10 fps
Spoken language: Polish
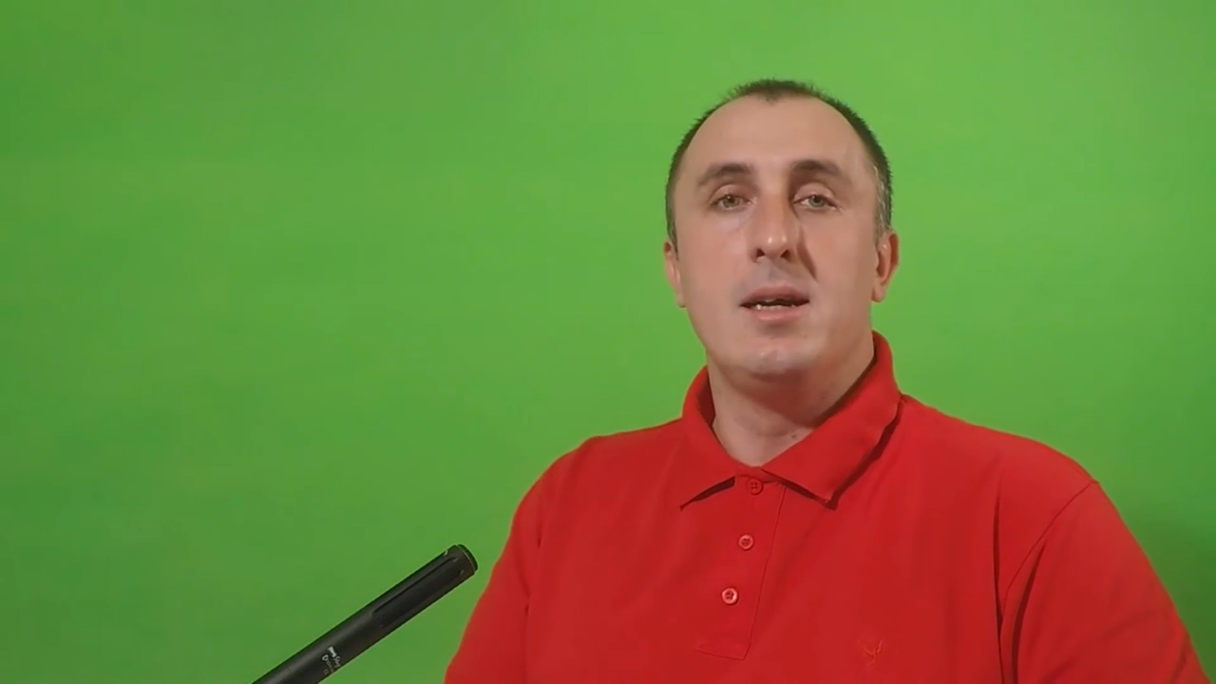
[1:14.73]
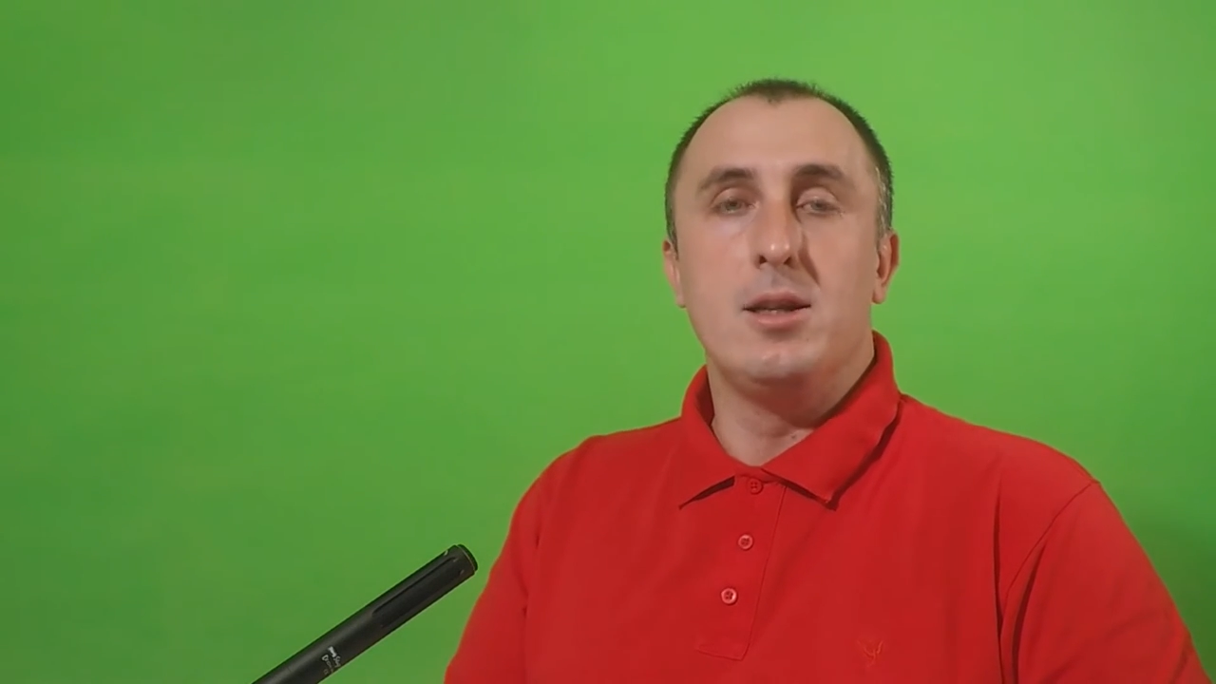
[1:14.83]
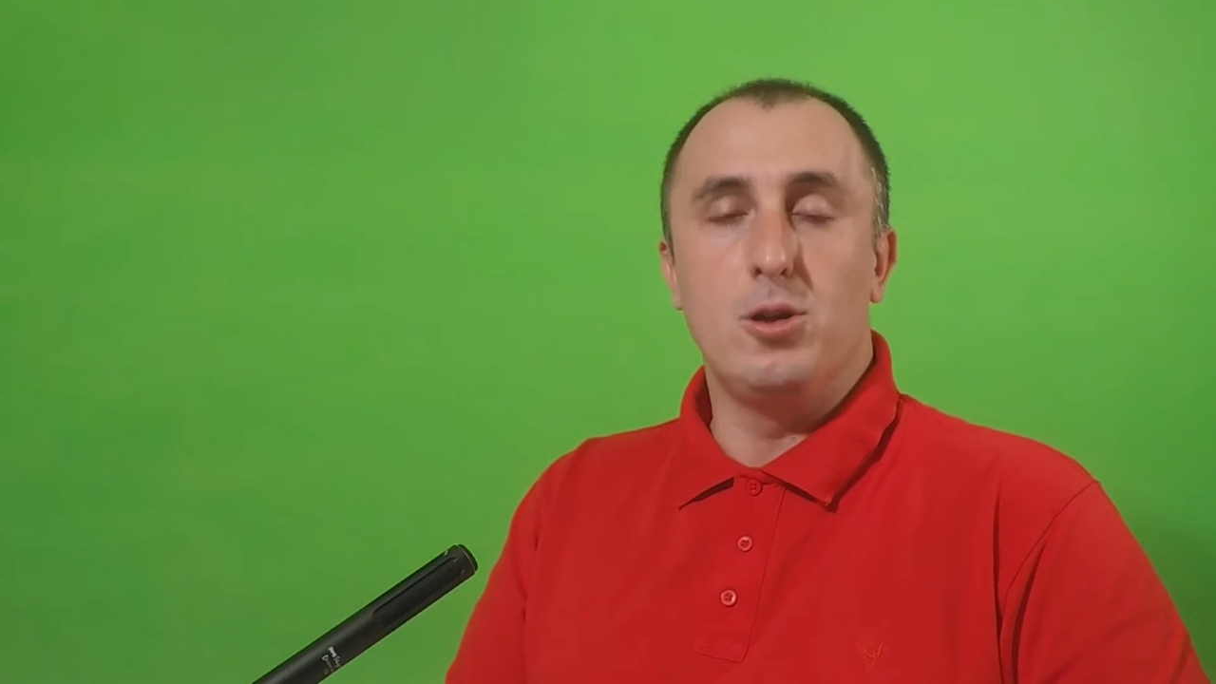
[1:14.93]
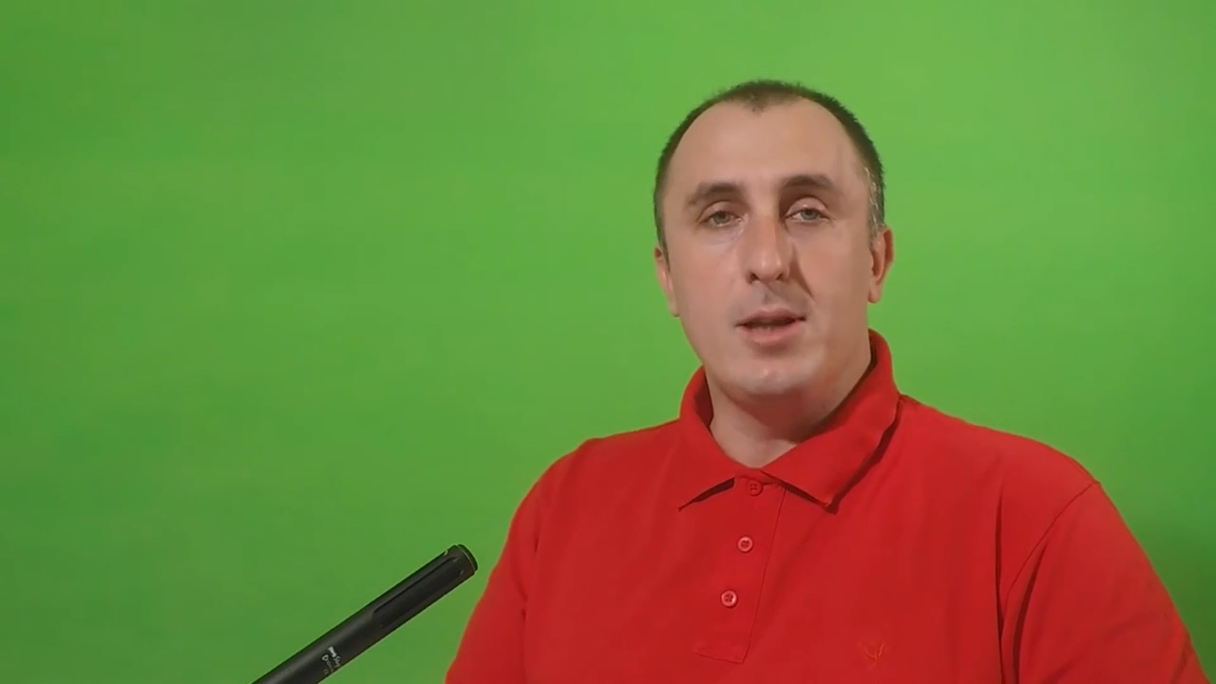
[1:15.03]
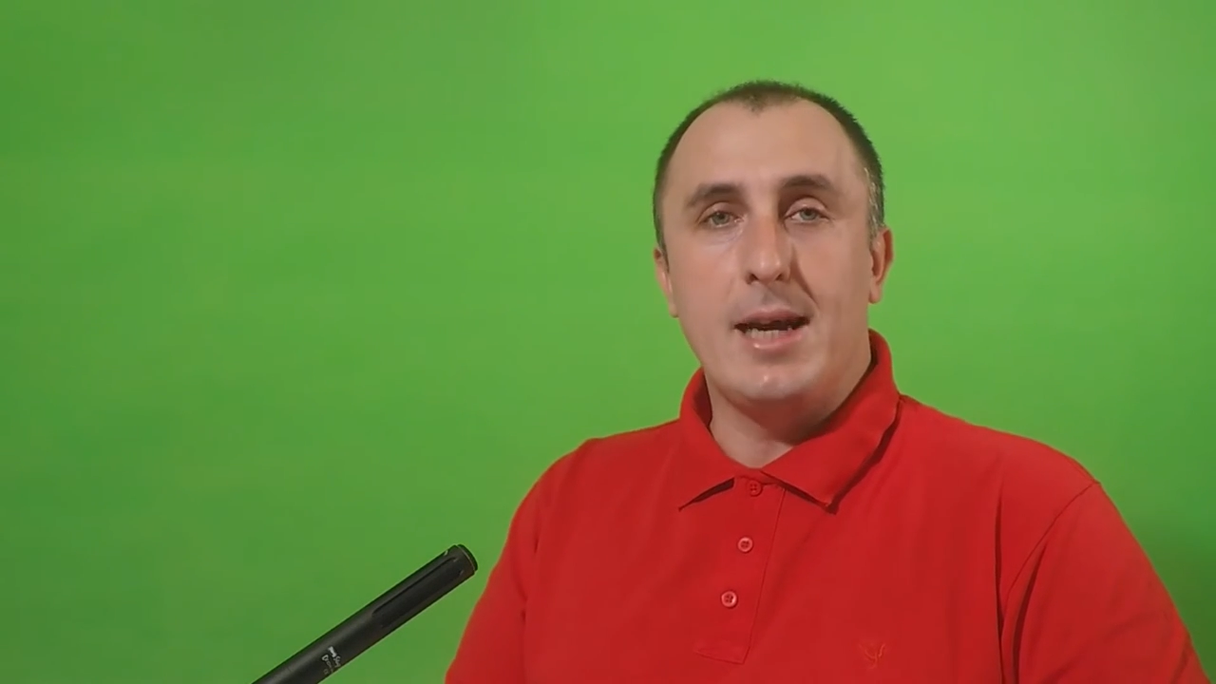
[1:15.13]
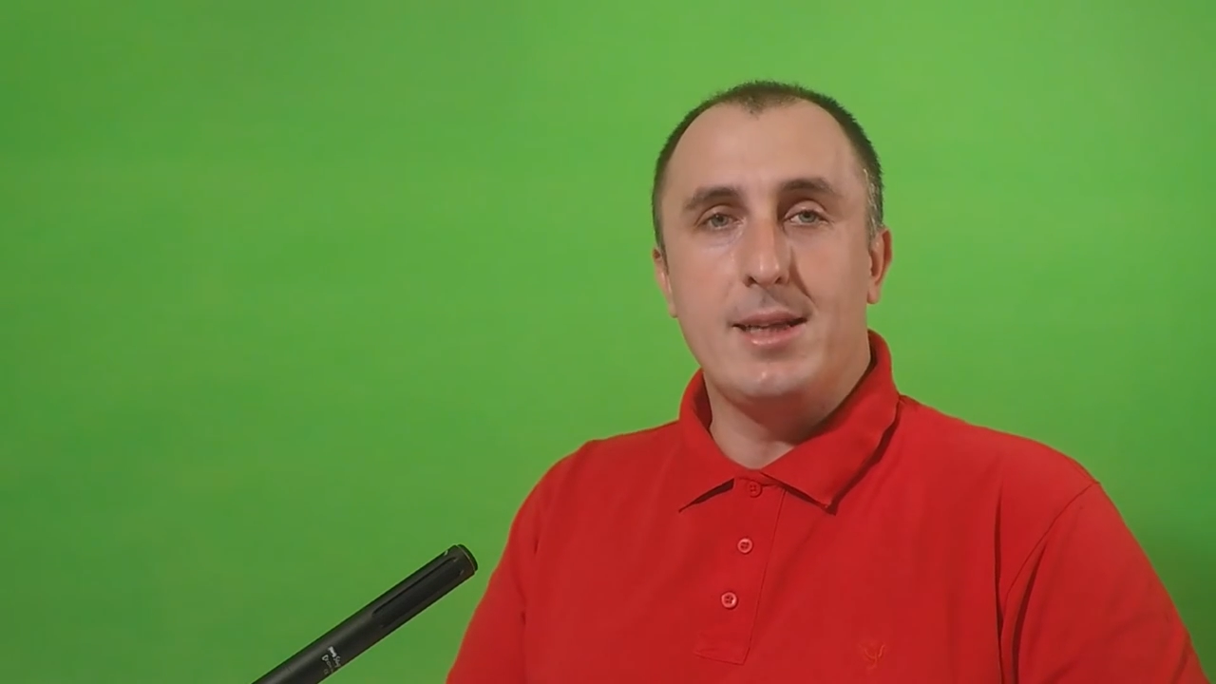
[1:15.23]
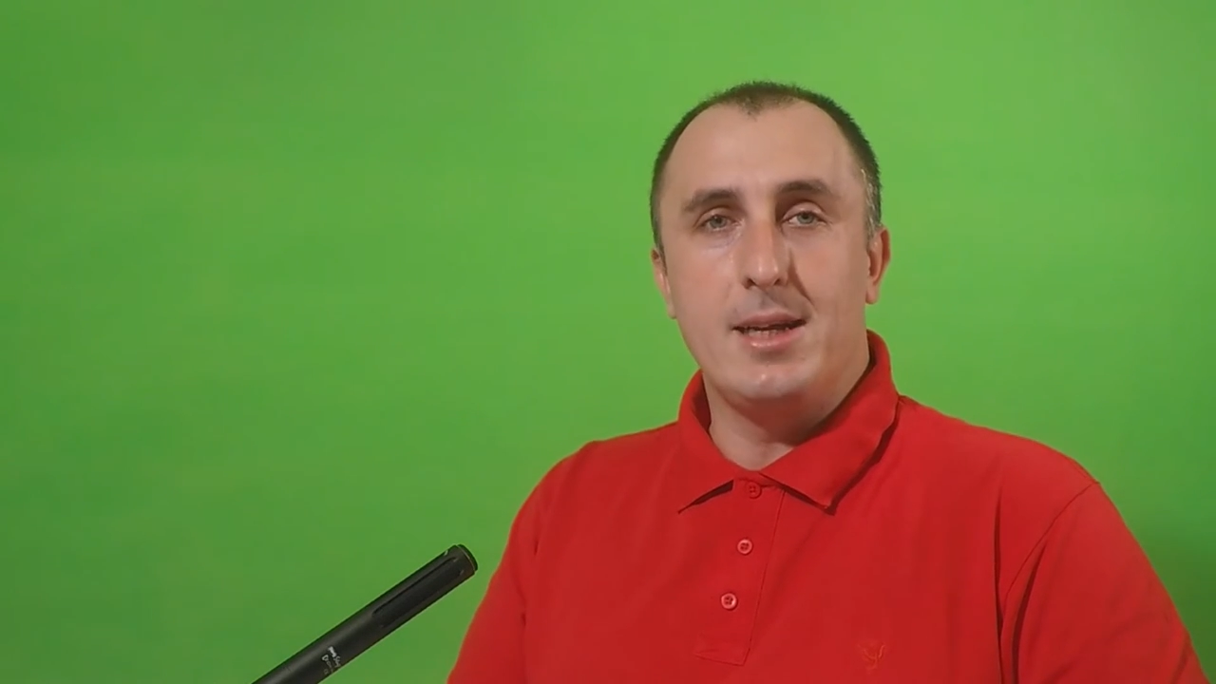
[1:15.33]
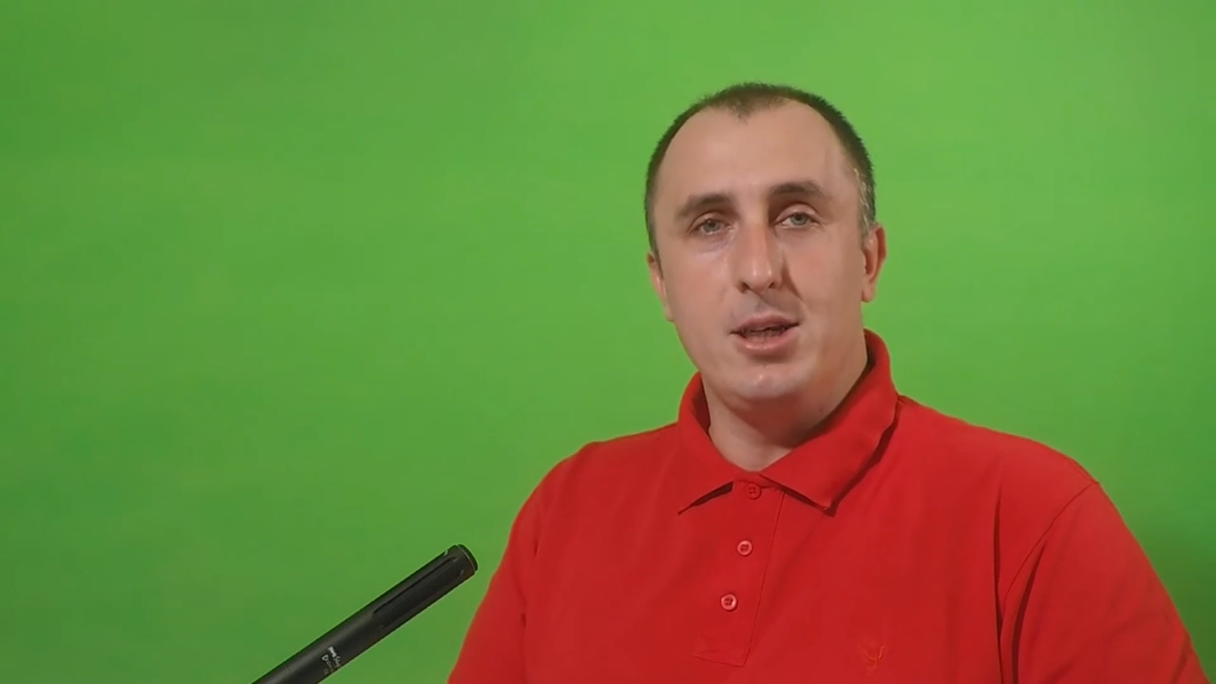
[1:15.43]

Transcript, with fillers: dodaj te